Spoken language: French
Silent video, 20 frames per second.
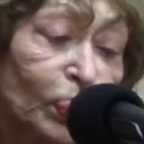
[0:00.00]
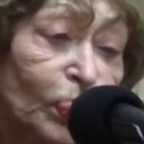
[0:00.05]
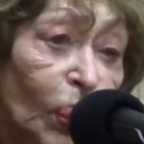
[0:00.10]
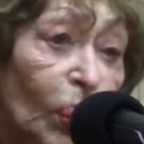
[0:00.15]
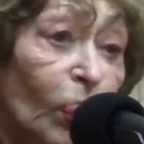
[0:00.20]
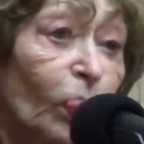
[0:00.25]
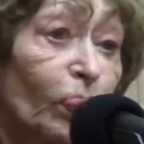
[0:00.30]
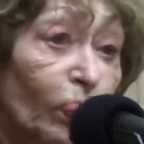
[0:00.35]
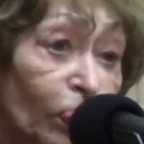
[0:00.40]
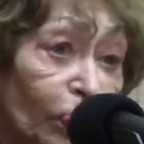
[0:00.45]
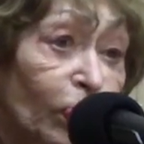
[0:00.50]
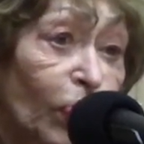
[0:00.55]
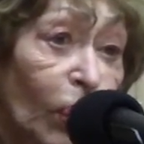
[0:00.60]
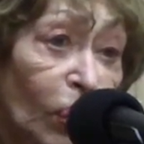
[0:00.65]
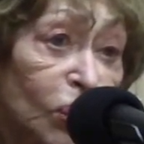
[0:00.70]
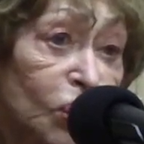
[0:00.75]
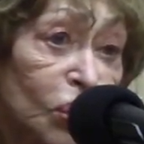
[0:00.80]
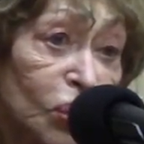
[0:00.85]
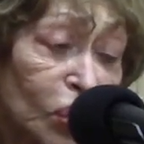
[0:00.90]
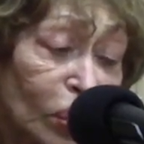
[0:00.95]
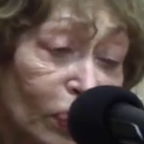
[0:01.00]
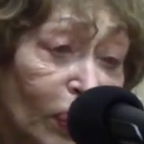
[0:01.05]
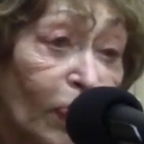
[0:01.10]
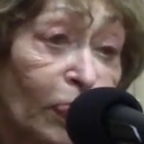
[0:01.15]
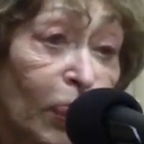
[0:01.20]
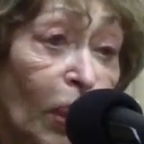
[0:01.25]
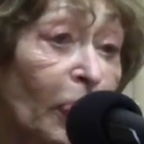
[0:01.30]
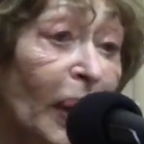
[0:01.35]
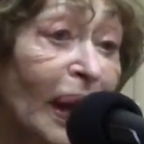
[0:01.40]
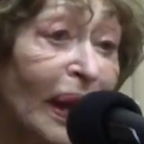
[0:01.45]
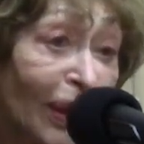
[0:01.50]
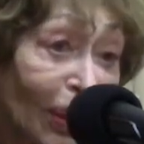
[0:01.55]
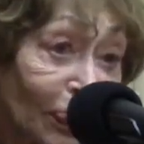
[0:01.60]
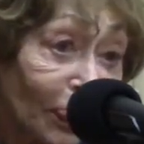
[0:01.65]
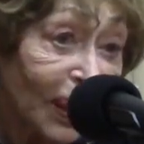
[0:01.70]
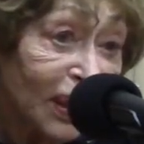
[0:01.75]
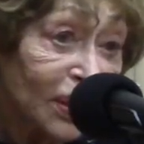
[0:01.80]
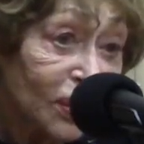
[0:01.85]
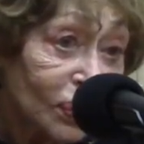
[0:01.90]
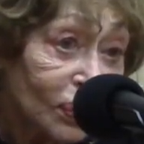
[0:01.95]
pour, pour, justement pour pas aller en
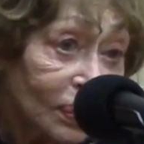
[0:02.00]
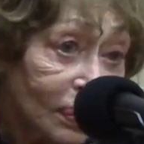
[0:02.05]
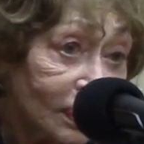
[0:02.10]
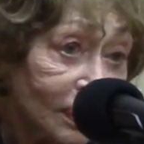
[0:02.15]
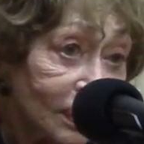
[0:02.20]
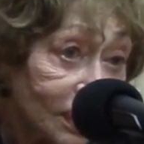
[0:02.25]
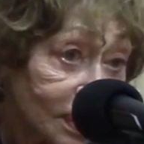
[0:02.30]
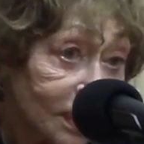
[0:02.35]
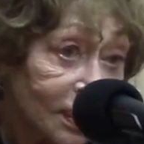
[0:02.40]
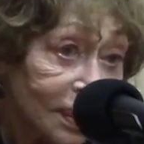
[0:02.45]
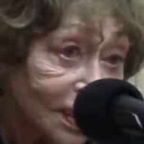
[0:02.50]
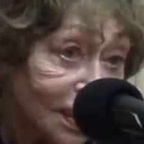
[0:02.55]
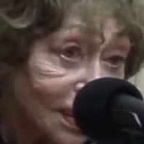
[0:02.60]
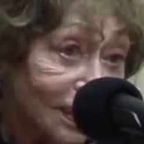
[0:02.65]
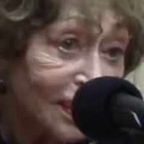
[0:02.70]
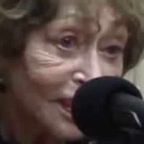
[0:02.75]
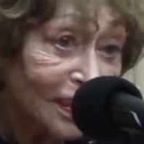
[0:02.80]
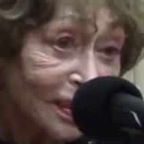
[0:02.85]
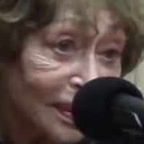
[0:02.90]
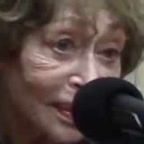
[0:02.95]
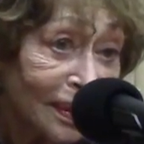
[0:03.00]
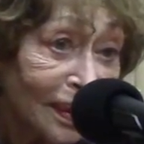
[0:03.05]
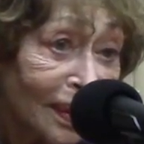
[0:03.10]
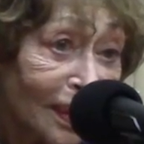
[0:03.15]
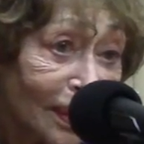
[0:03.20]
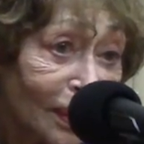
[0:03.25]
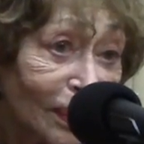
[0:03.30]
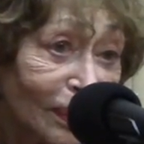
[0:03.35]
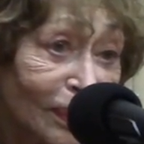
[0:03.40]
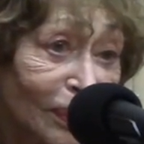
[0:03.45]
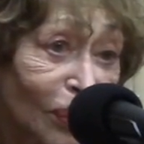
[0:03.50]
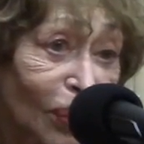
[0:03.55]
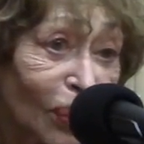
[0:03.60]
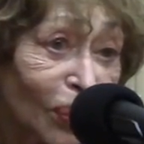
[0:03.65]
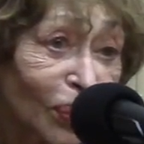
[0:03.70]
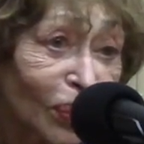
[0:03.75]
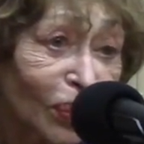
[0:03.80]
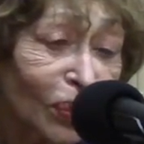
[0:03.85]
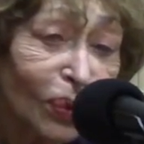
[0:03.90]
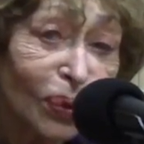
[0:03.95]
prison. Est-ce que je
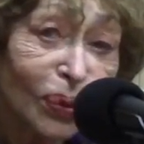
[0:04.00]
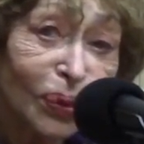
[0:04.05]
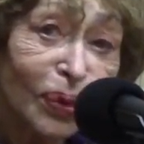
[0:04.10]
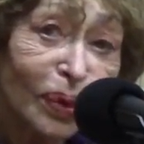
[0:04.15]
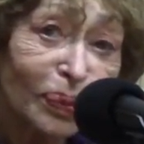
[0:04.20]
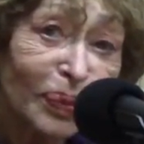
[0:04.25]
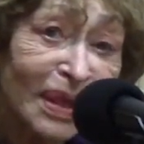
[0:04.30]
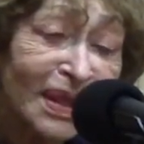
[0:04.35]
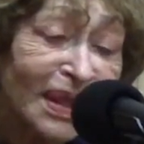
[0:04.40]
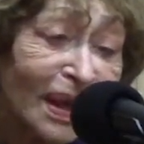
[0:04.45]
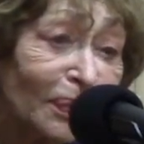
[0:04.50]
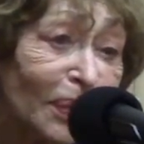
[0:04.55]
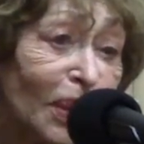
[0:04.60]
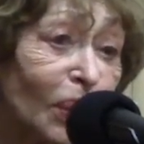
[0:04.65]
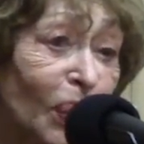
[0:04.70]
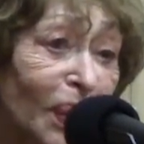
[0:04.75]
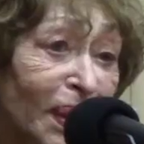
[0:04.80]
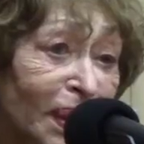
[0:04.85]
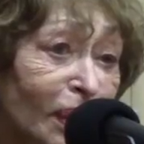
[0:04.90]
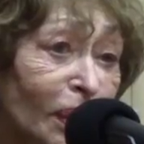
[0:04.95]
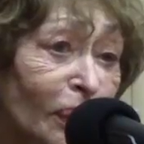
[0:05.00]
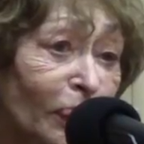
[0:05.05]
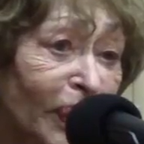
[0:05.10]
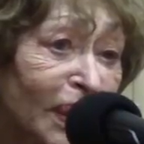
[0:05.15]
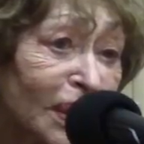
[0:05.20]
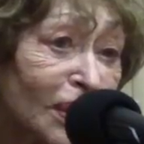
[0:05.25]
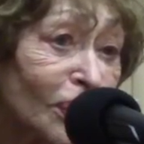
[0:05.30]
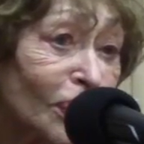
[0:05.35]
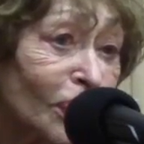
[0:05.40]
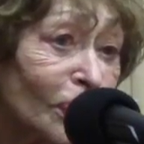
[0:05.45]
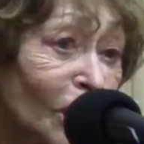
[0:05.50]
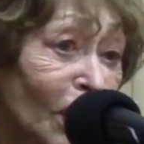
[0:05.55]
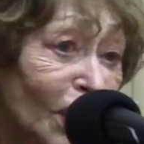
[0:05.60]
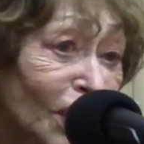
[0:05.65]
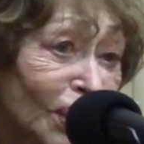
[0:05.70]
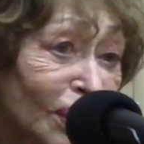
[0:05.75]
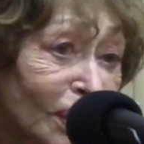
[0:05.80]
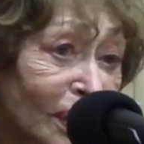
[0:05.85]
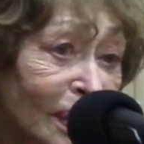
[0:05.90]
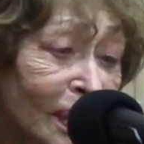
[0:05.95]
d'autres de mes amis ont été en prison. Moi,
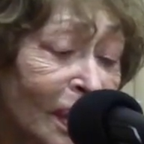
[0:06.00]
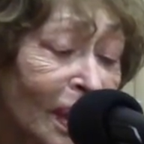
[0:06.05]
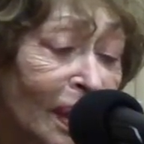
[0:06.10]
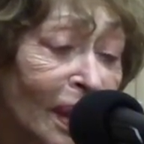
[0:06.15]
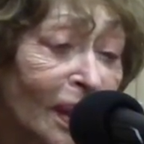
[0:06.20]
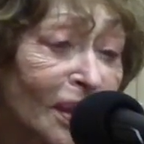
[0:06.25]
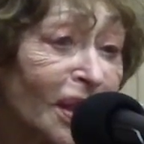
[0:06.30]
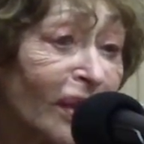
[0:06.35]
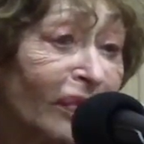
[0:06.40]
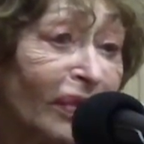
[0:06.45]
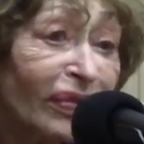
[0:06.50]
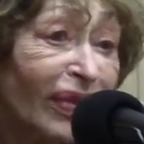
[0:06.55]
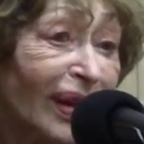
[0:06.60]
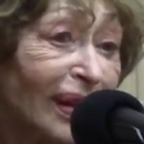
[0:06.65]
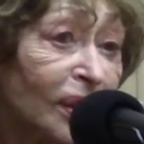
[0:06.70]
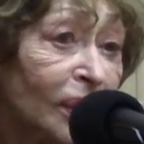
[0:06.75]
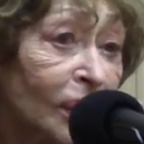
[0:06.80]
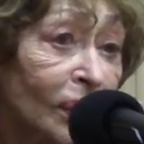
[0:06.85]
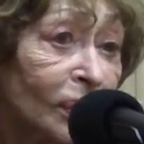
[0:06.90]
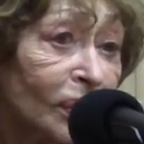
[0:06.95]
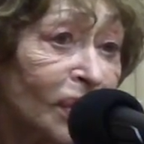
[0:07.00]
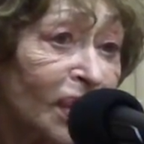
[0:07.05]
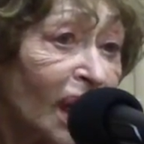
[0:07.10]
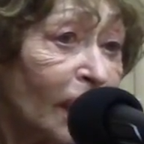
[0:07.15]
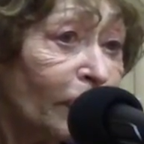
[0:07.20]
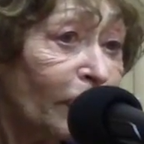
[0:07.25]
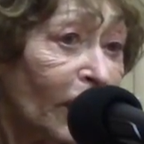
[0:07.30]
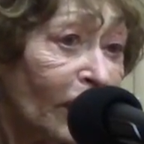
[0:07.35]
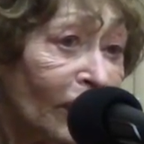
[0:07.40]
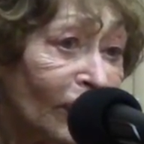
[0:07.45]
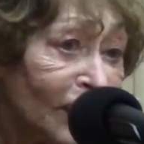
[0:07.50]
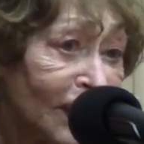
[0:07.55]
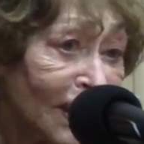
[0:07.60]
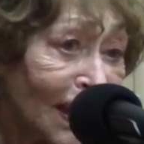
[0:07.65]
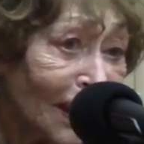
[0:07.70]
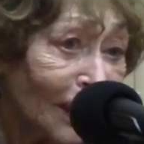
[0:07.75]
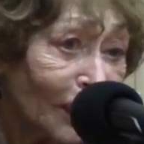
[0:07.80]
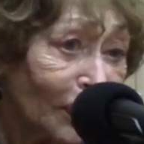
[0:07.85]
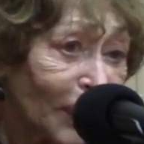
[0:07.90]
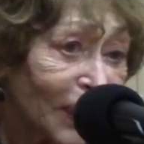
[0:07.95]
j'avais 20 ans, j'avais pas envie
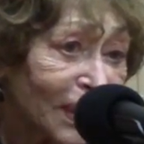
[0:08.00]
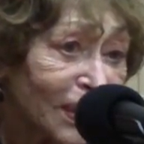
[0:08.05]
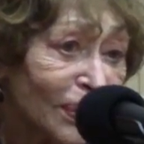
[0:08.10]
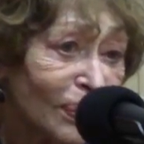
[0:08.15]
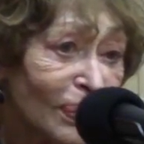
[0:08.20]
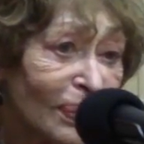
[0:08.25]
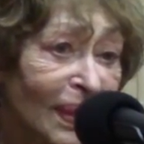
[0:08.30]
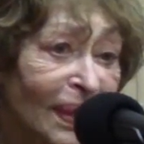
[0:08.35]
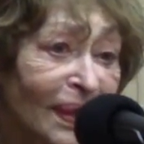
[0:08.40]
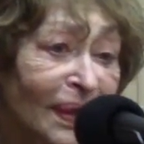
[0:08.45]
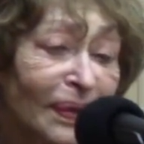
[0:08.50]
d'aller en prison.